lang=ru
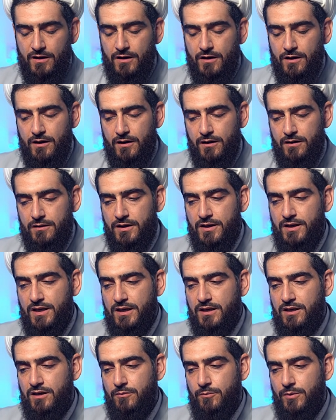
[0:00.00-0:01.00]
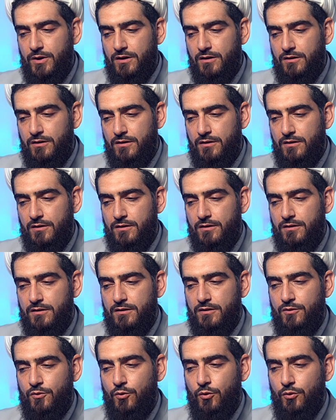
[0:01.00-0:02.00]
а, никакими
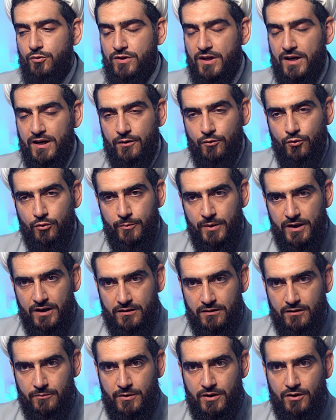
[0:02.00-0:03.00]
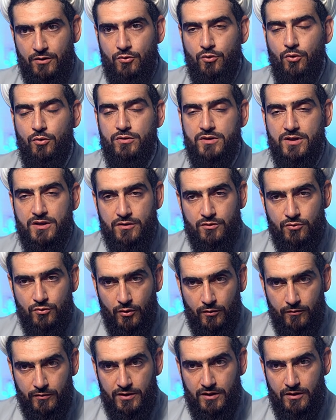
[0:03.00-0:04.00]
контраргументами,
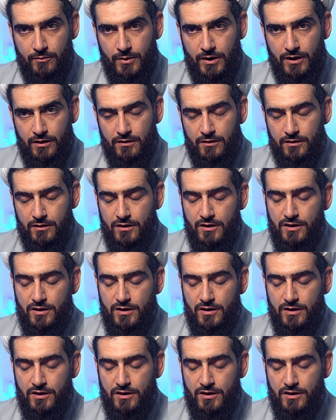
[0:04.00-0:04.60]
контрдоводами